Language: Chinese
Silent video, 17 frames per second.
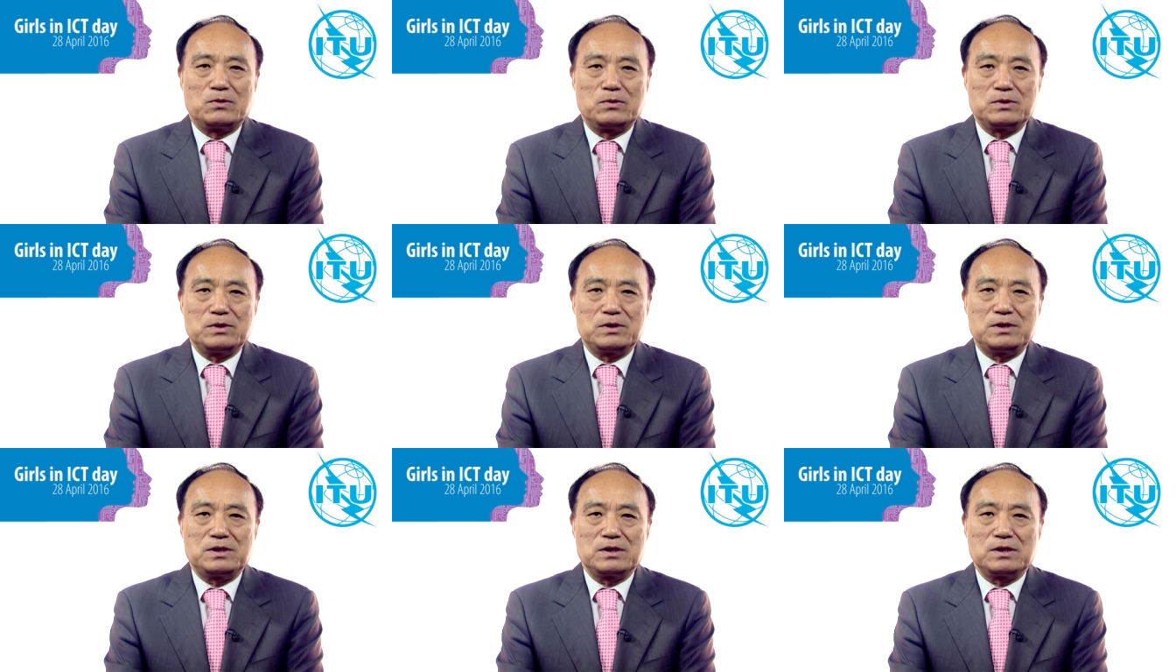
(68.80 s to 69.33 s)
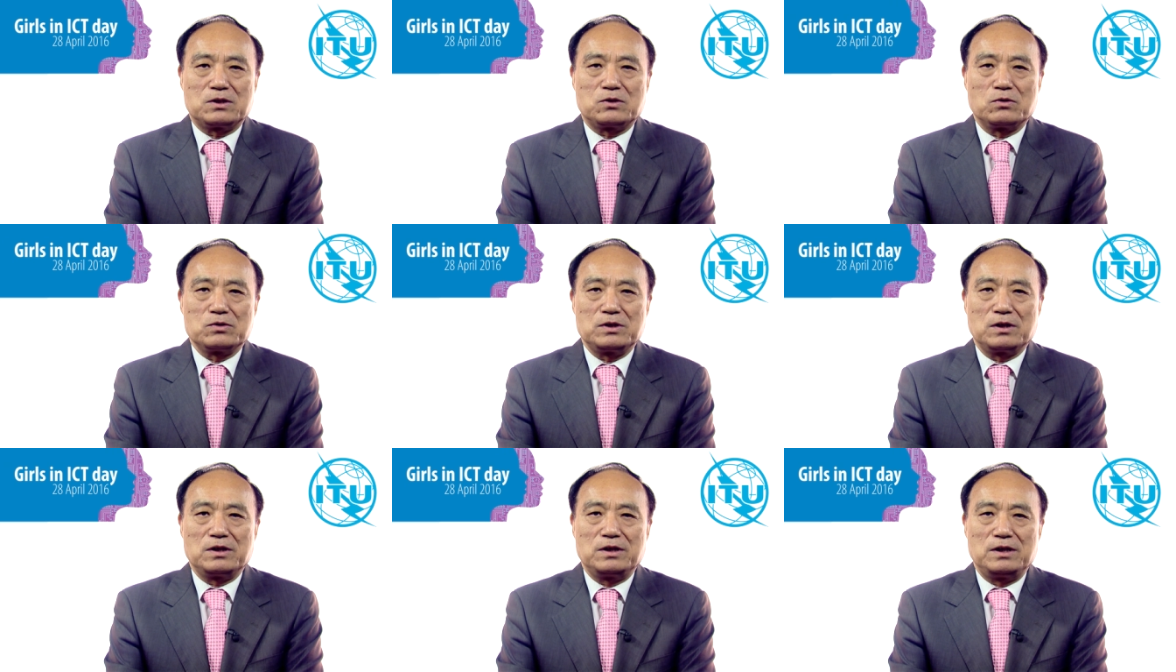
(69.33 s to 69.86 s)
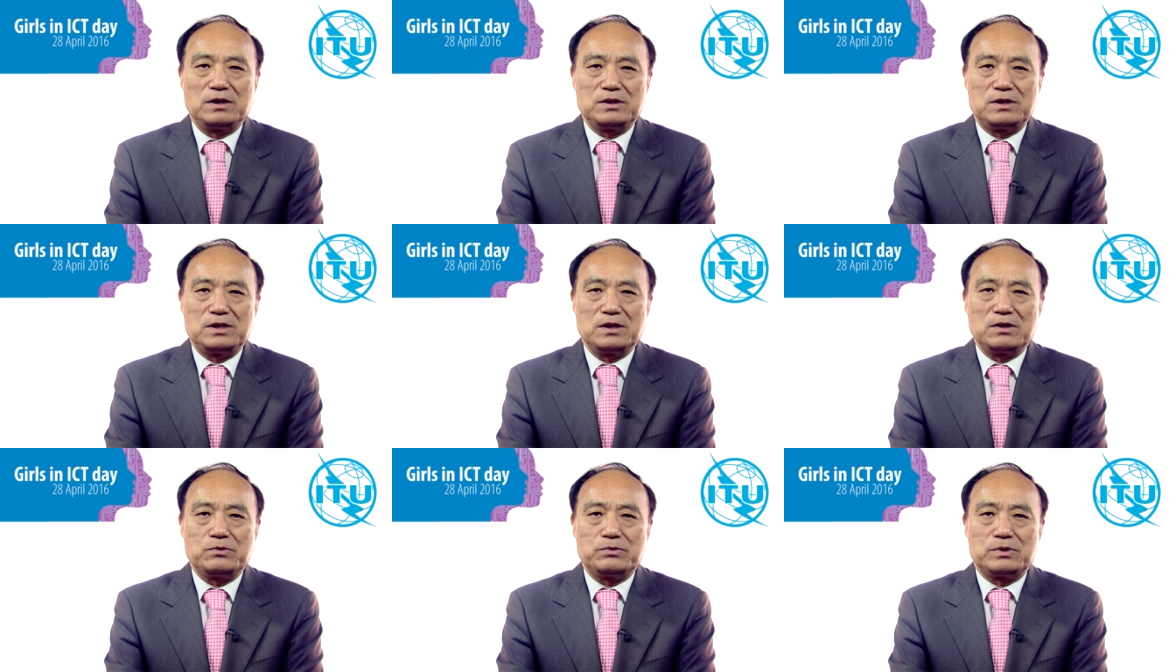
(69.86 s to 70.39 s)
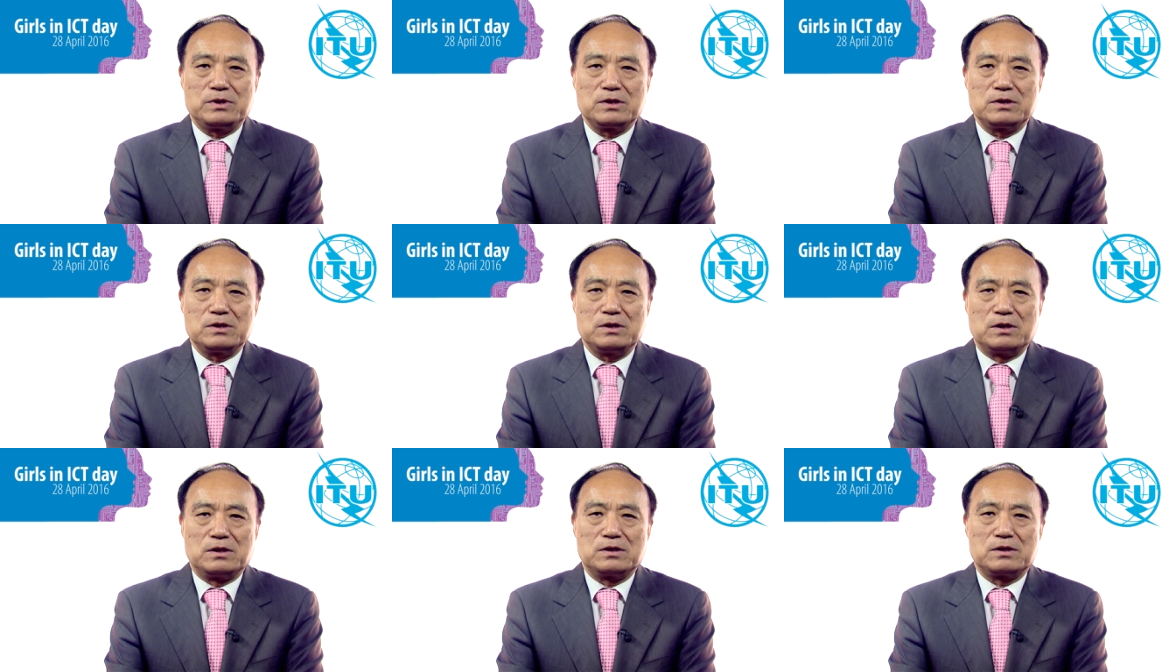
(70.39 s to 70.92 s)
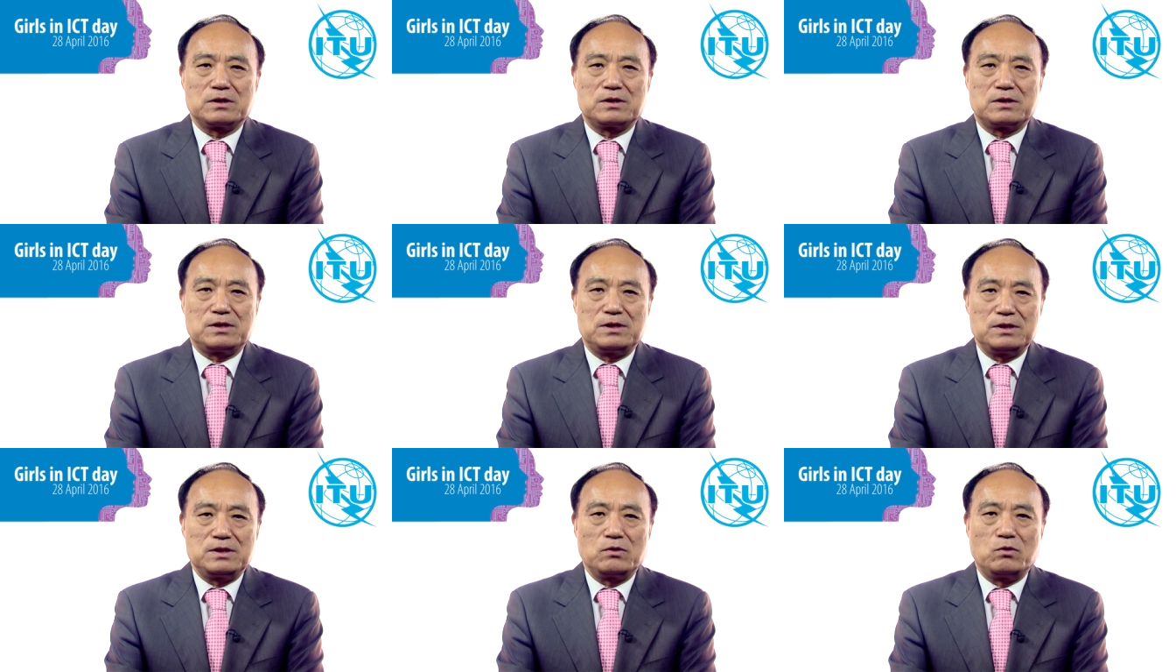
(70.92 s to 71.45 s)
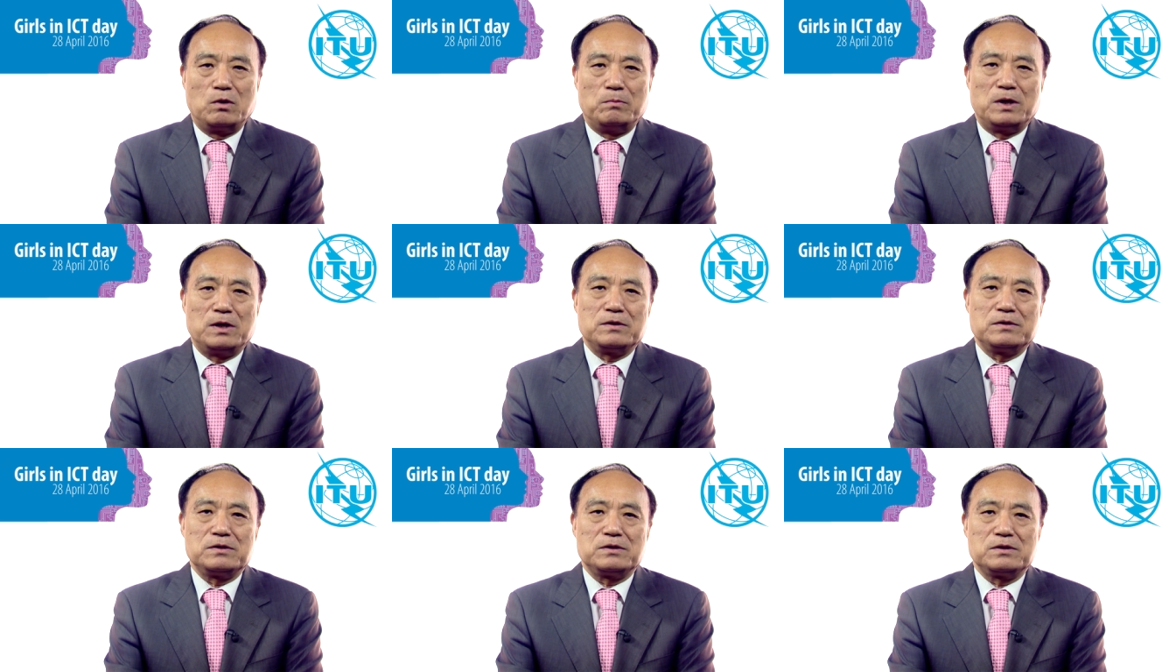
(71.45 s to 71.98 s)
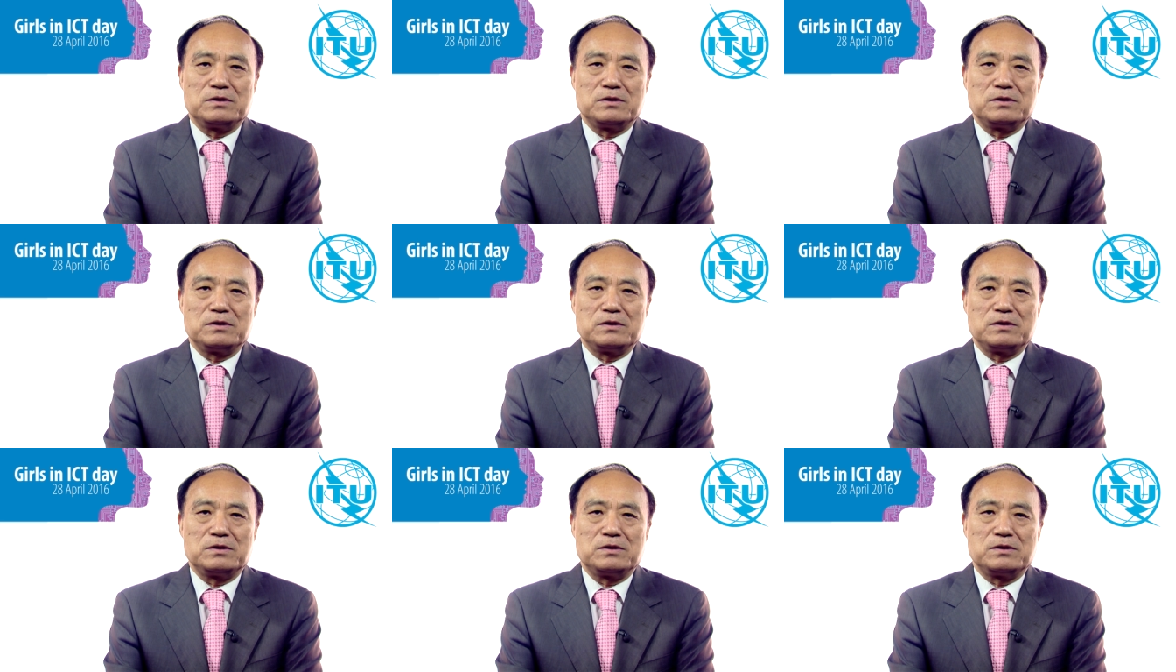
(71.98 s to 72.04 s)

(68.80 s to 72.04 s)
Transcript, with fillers: 国际信息通信年轻女性日提醒我们：